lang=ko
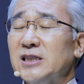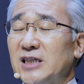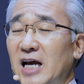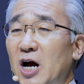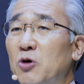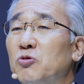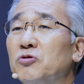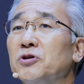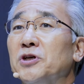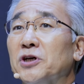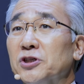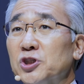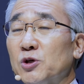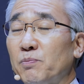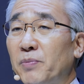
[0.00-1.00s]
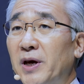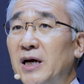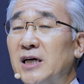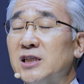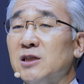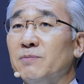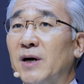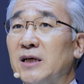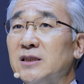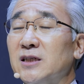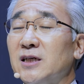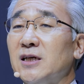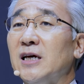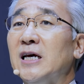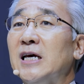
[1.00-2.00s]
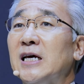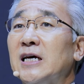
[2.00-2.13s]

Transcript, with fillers: 자꾸 연습해야지만이